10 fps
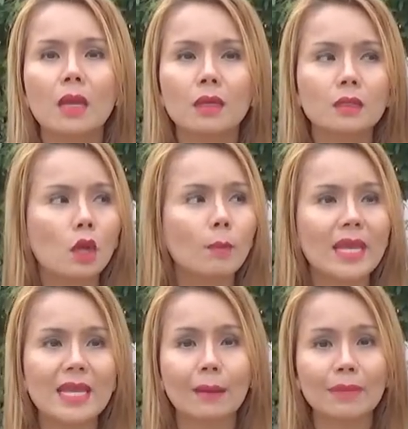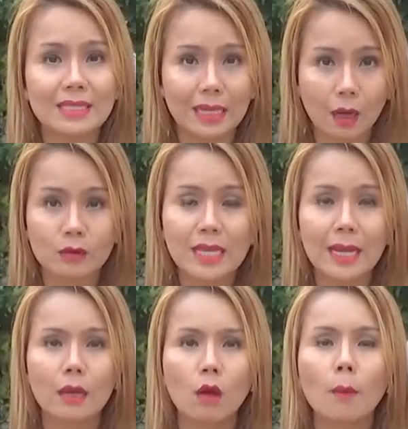คือต้องพยายามที่จะเข้าใจ
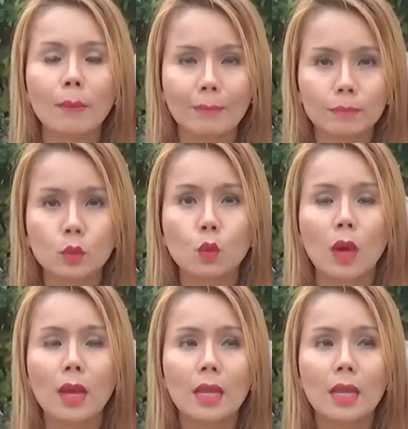แล้วก็ปรับตัว